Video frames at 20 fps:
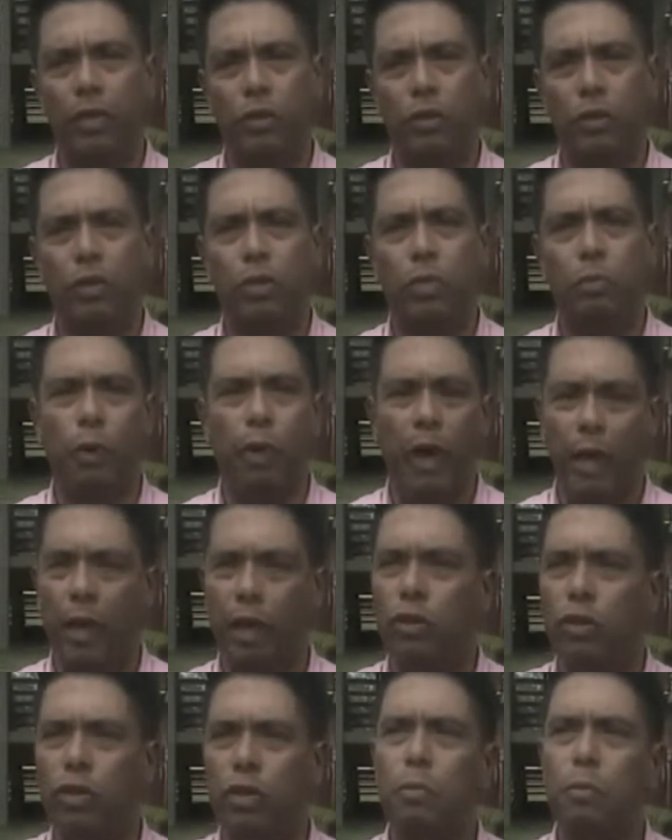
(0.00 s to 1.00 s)
Entonces por aquí
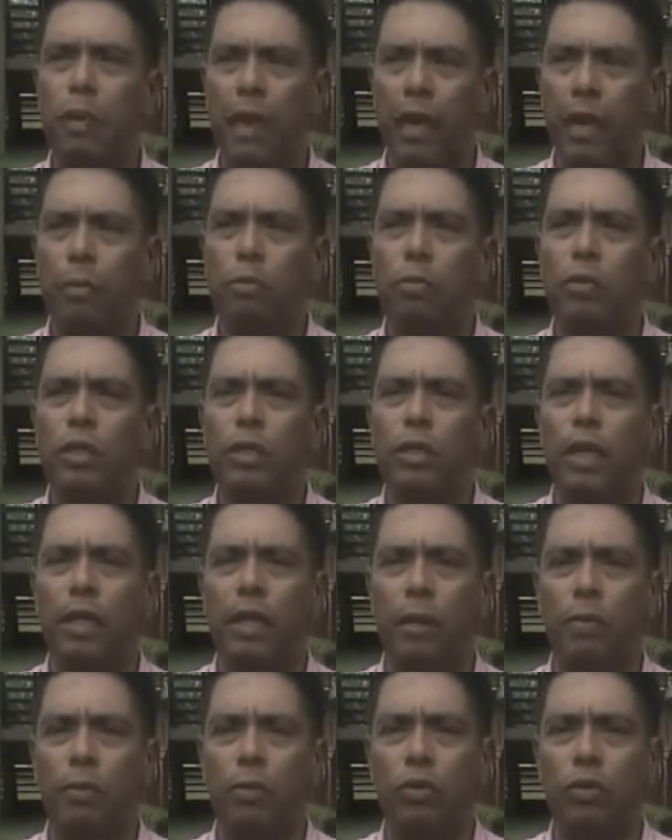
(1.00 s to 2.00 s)
los esperaremos y
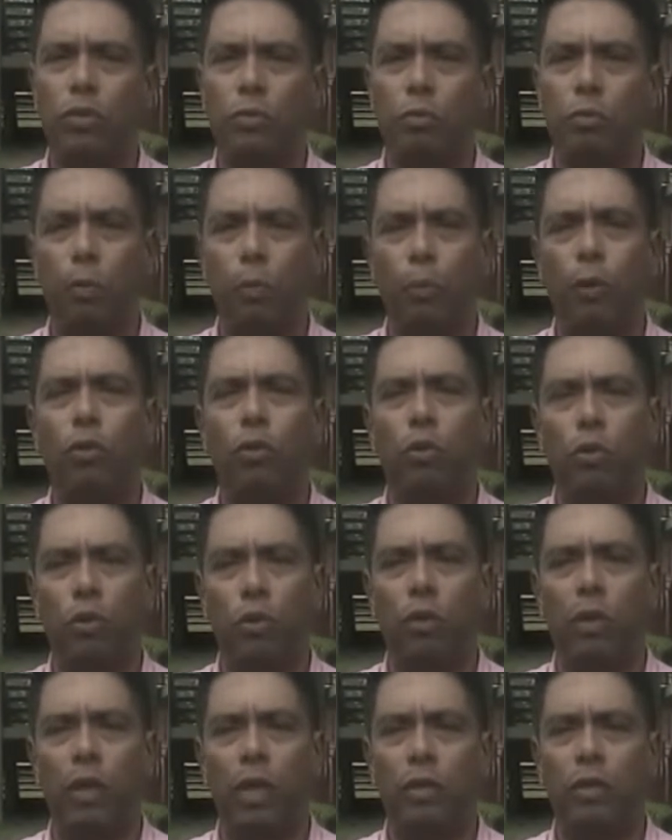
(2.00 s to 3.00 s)
tendremos muy
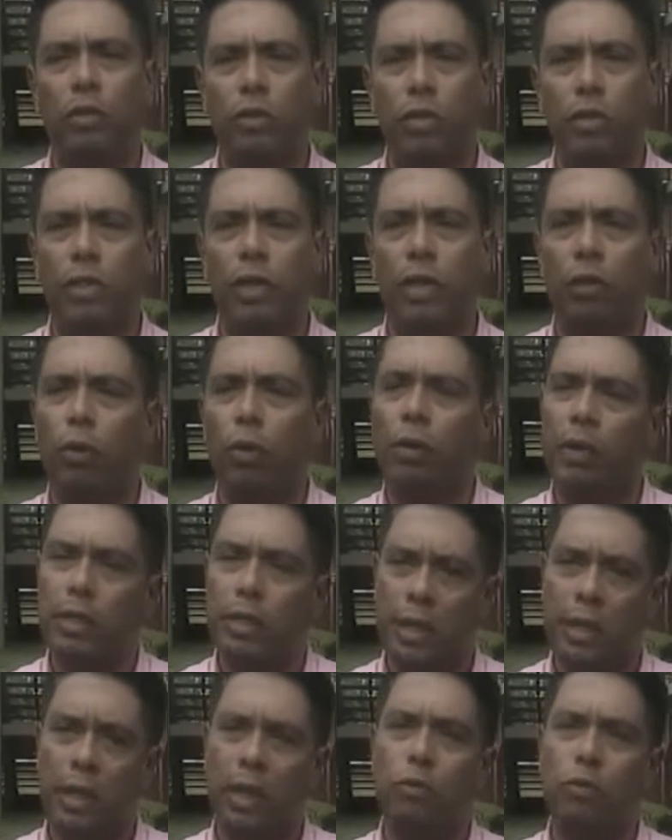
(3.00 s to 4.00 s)
pronto unas noticias nuevas,
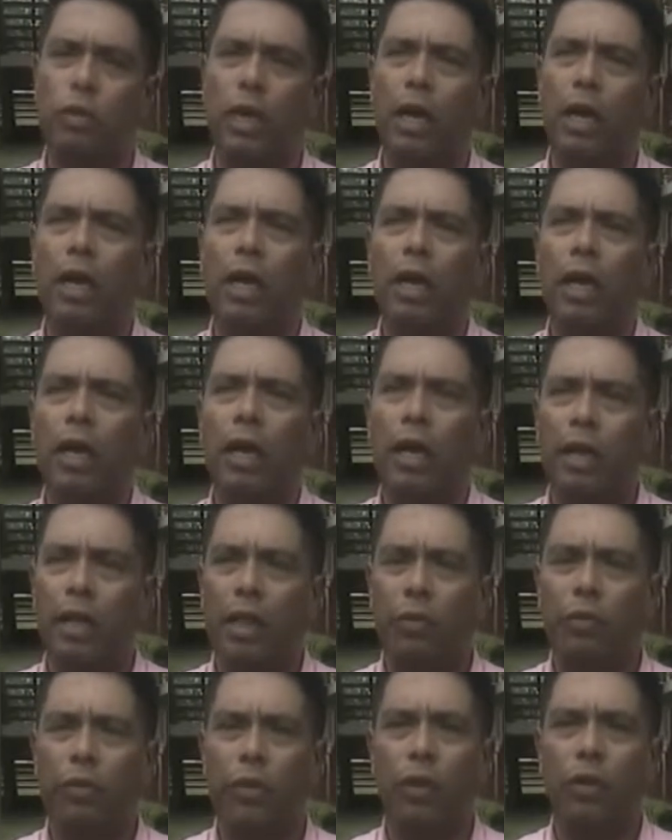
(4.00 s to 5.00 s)
tendremos ya
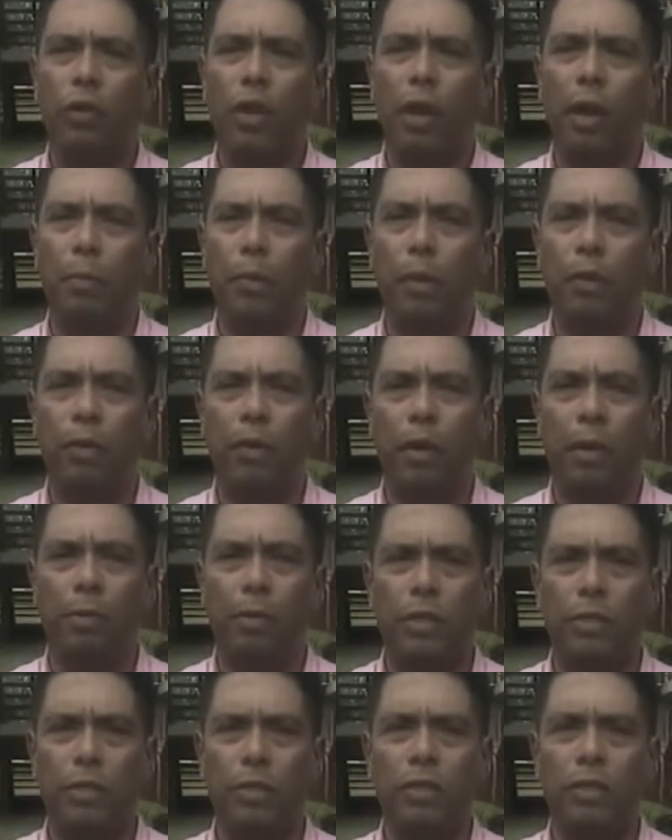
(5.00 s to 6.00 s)
definido la
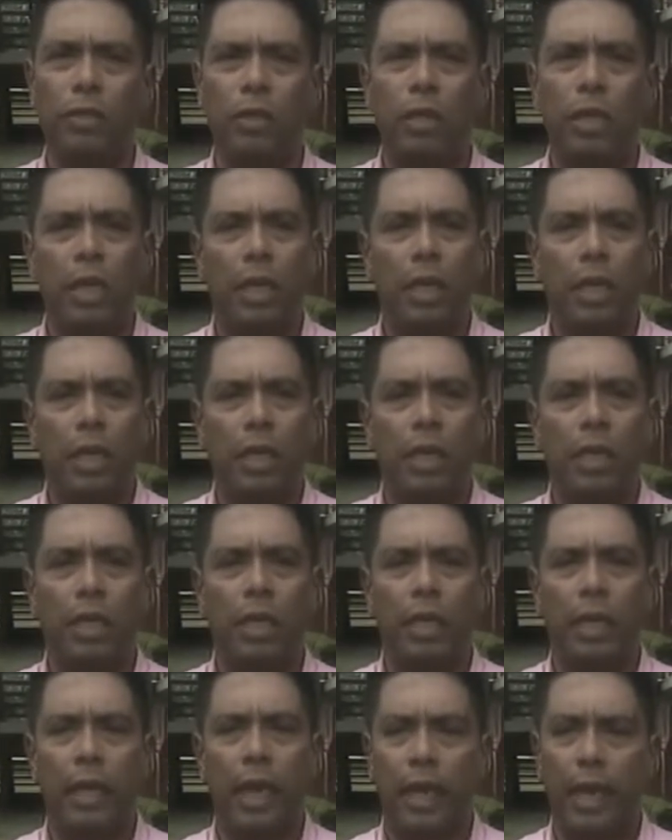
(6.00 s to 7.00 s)
programación
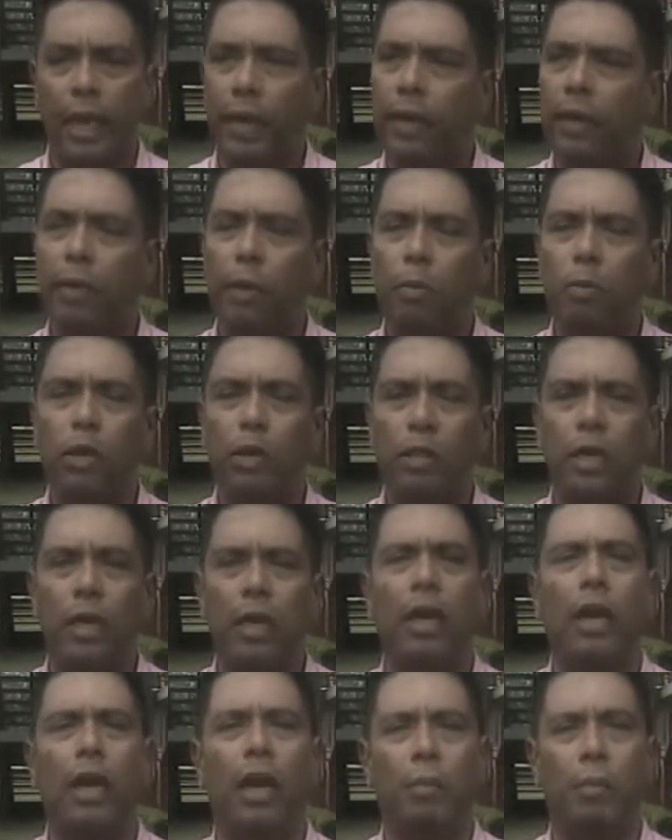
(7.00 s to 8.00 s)
y aquí vamos a
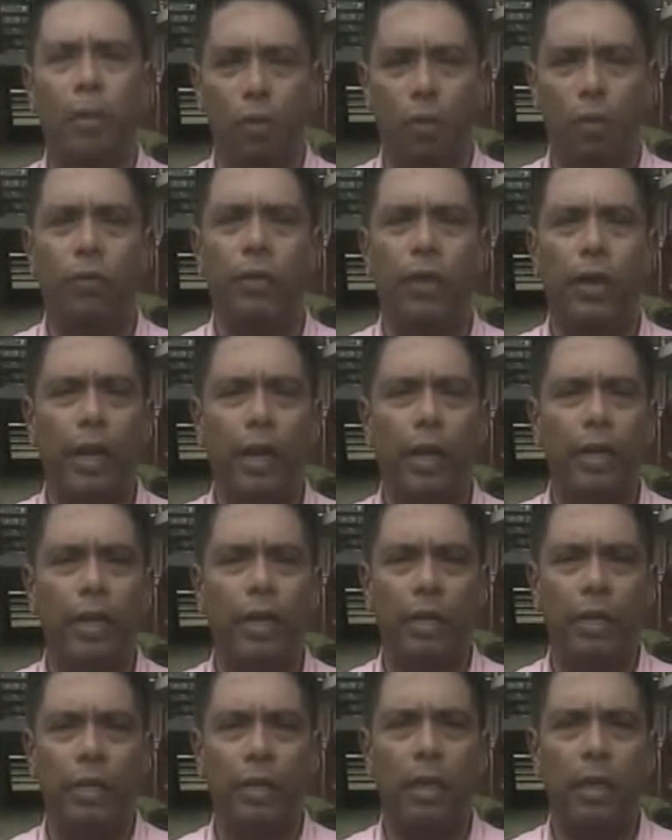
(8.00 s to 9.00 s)
tener la mejor feria
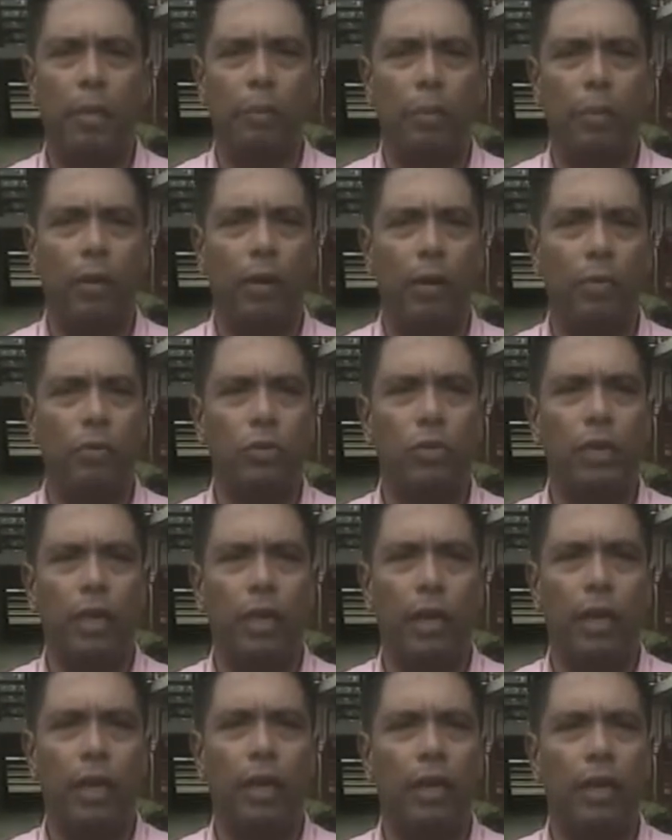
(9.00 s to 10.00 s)
que, podamos
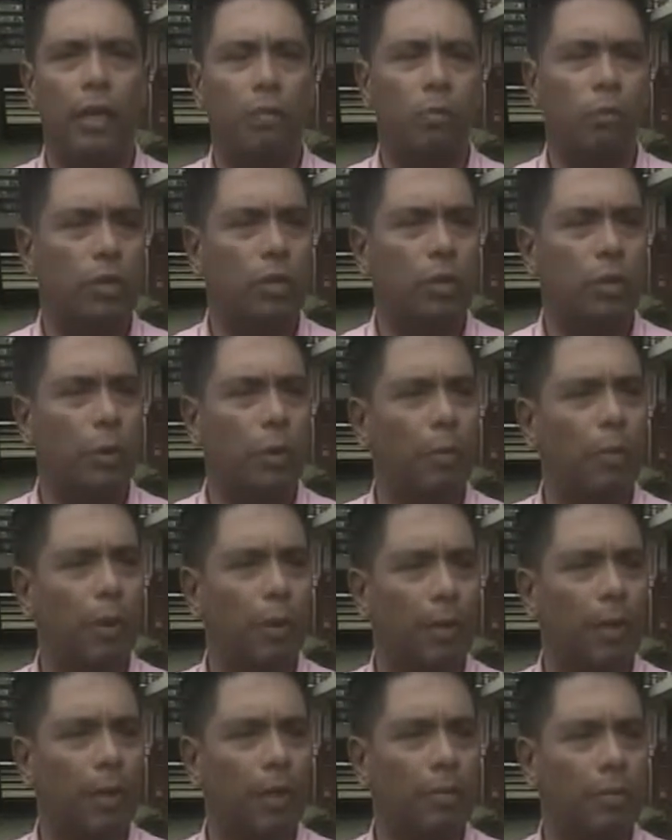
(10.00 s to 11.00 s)
tener en el municipio de
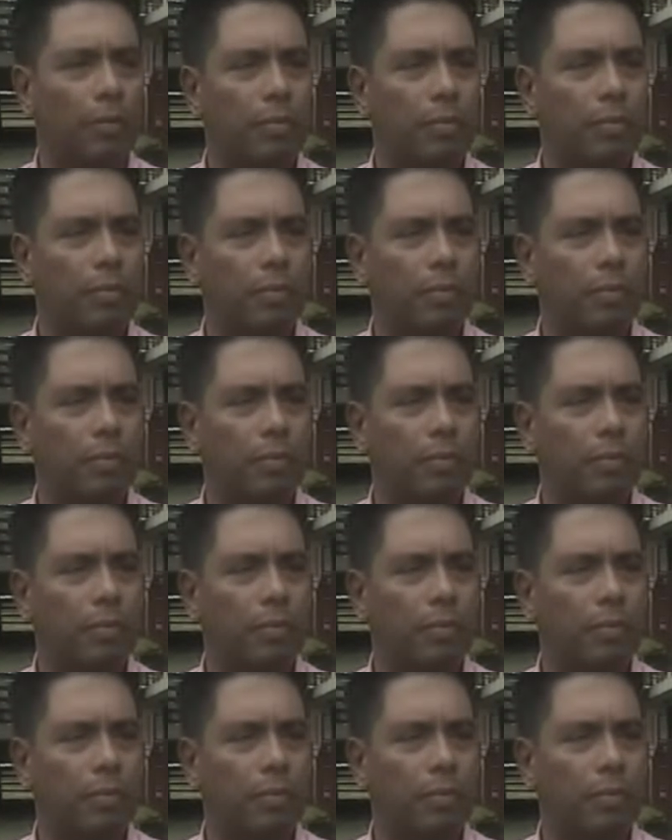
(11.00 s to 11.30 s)
perú